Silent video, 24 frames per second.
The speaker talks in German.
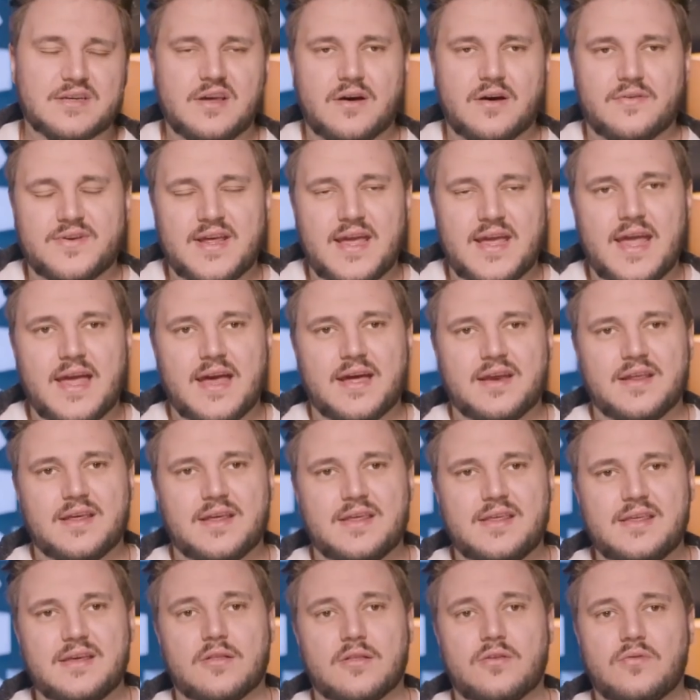die auf der Erde
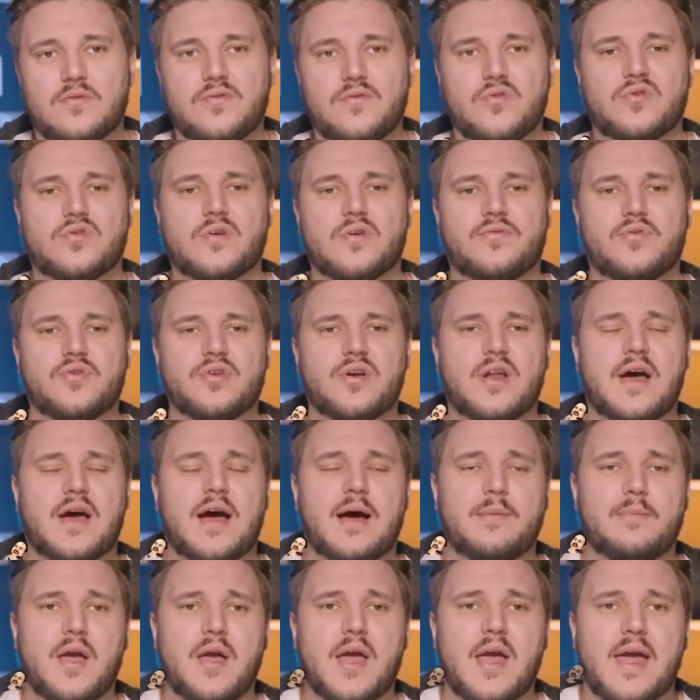hier Zuflucht gefunden
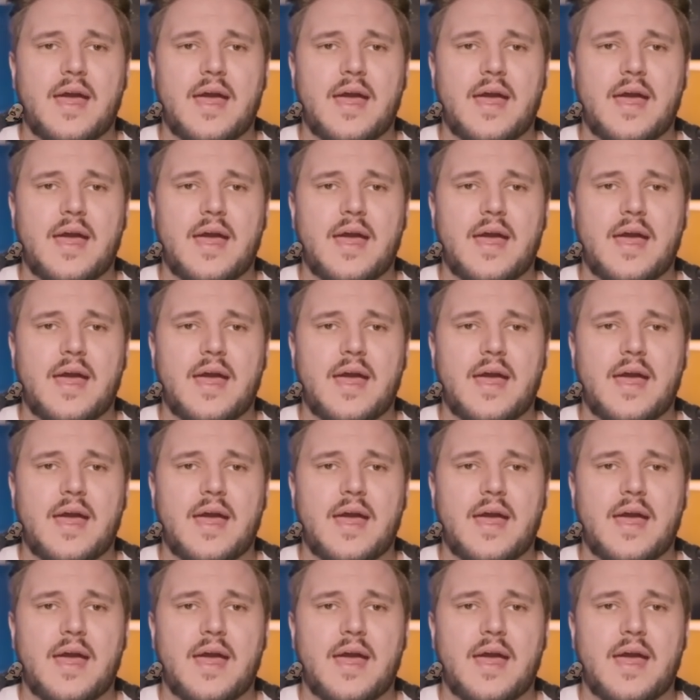haben.